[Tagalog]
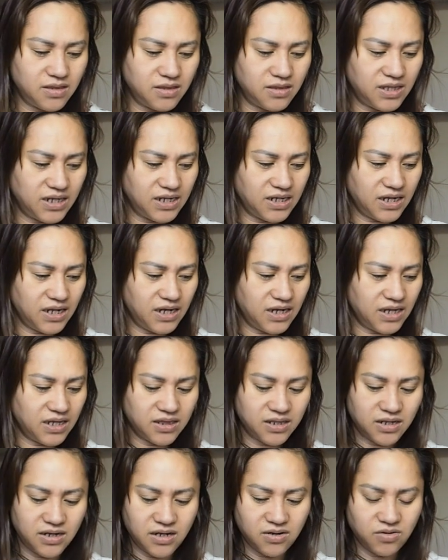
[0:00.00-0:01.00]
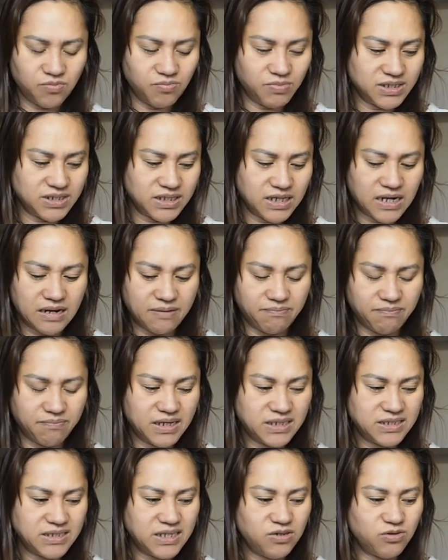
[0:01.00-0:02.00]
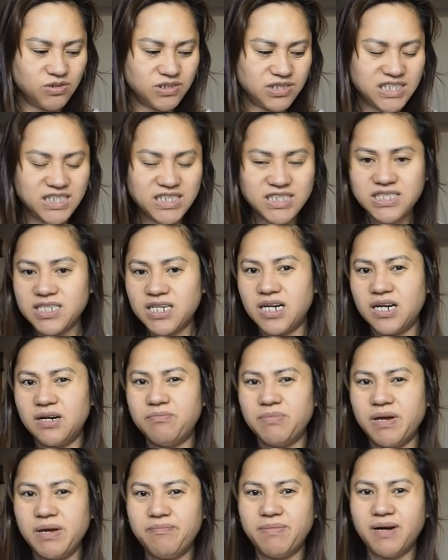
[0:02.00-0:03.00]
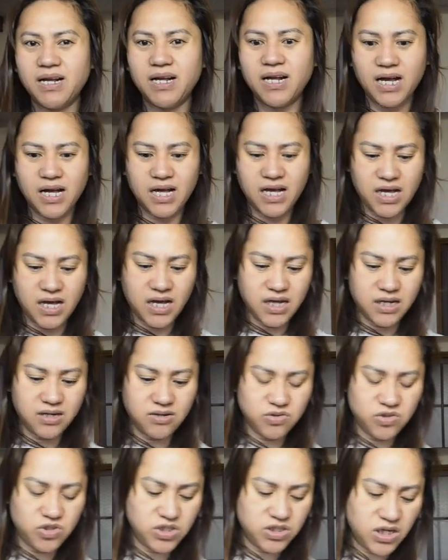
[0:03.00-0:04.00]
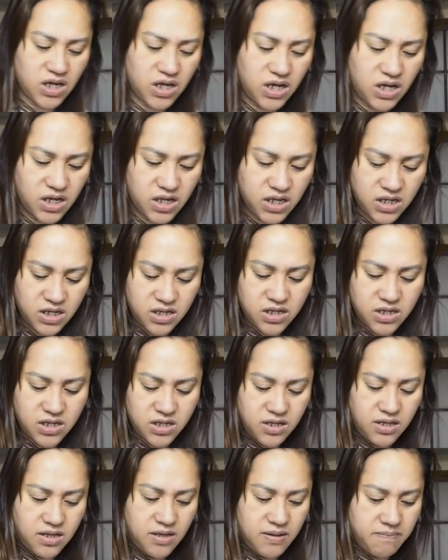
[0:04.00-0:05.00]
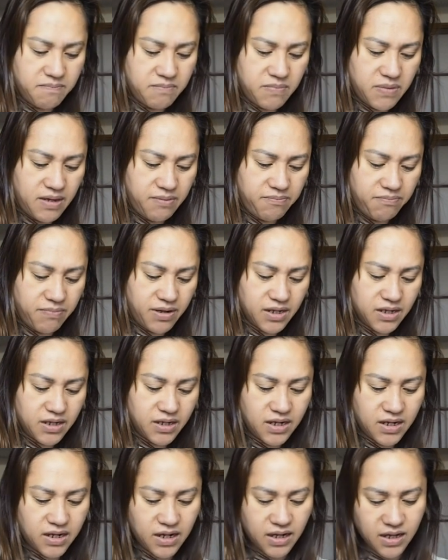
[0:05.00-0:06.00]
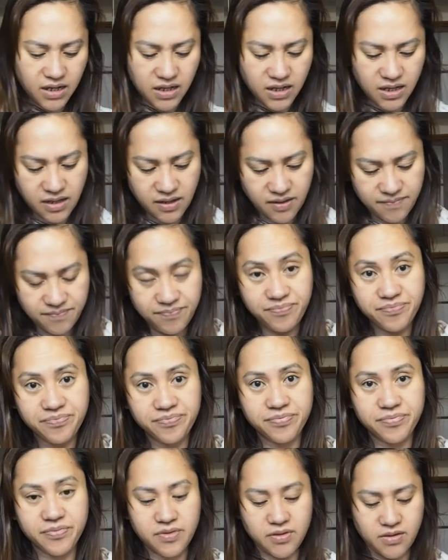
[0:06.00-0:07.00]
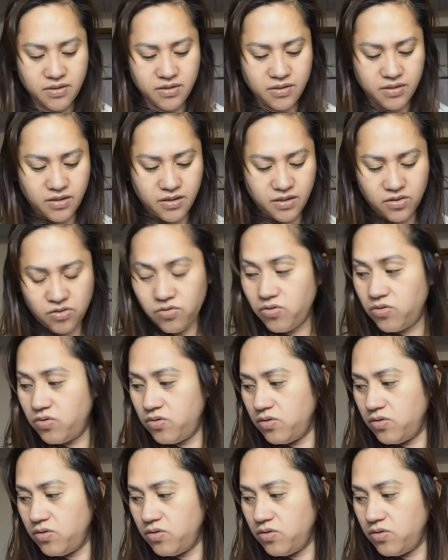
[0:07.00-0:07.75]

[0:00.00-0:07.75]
Tingnan natin anong masarap. Kasi yung Caesar, may pagka, ano siya, may pagka, ito,